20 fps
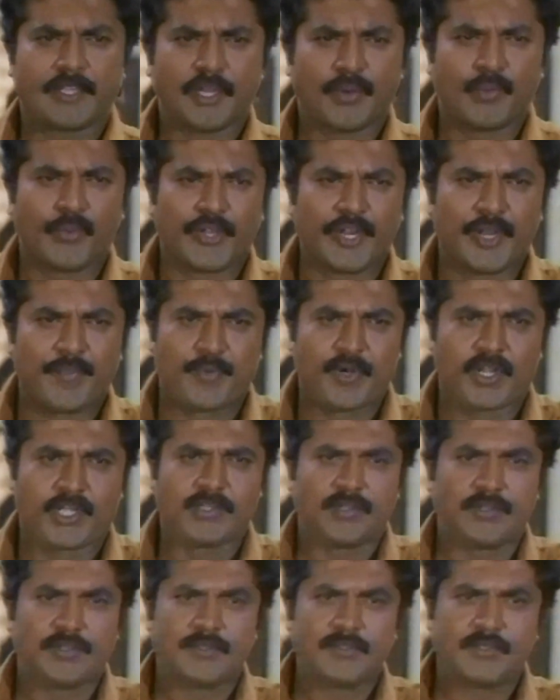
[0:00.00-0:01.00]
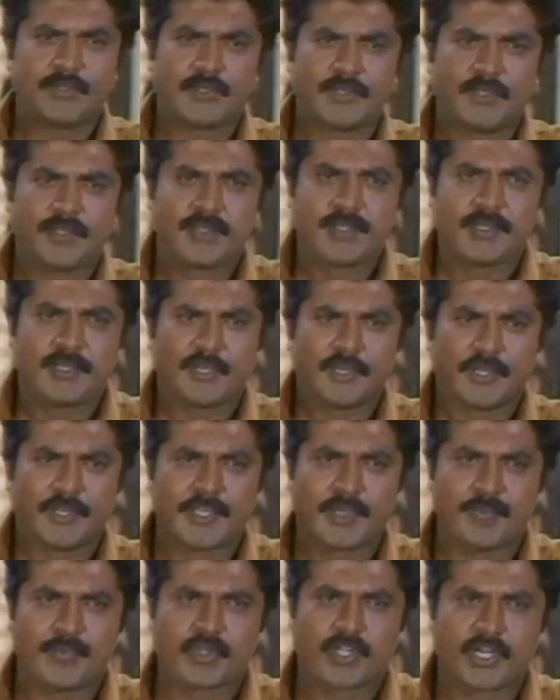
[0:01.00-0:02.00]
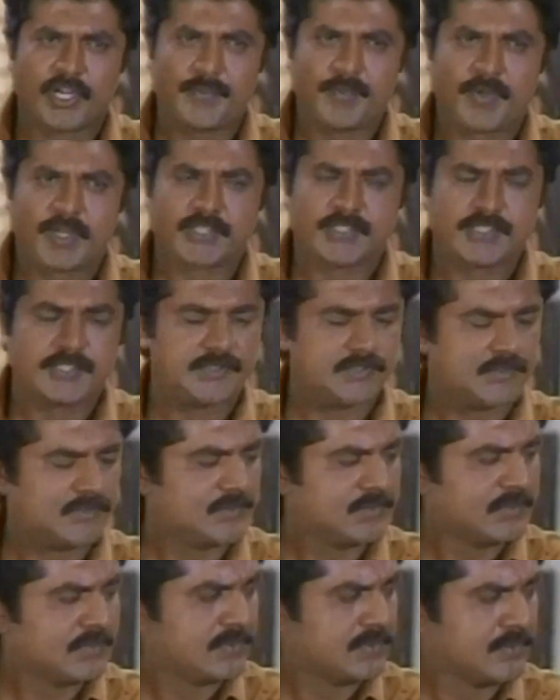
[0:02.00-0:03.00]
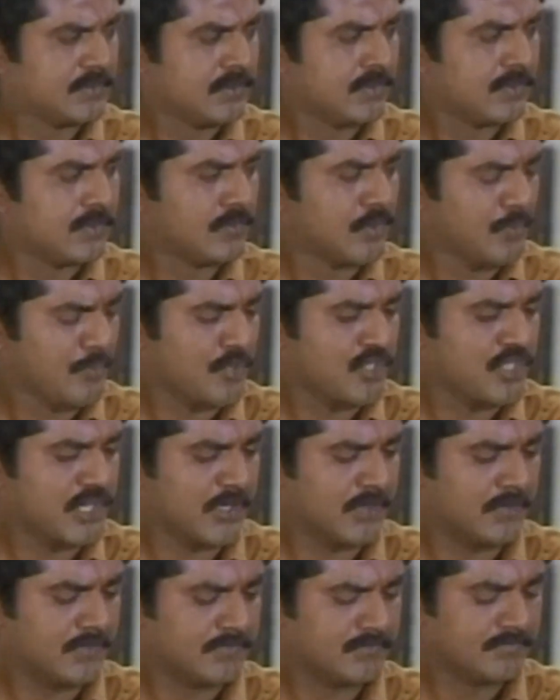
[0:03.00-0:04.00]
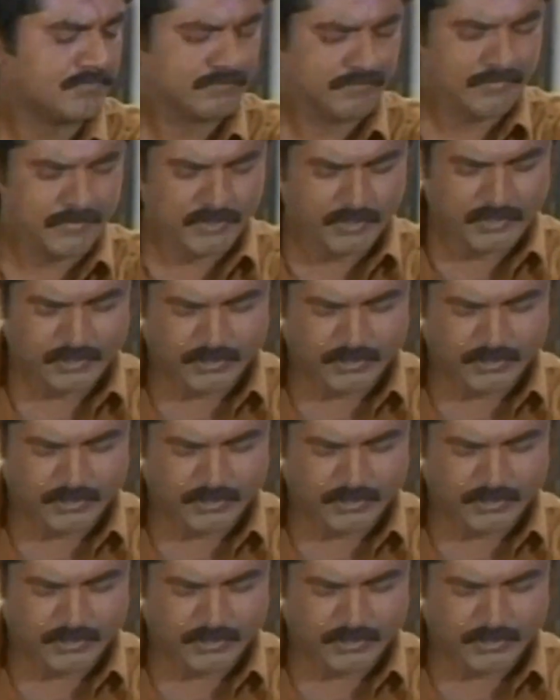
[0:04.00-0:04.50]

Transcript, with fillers: నా ప్రాణాన్ని పడంగా పెట్టైనా నా యజమాని కొడుకుని నీకిచ్చి పెళ్లి చేస్తాను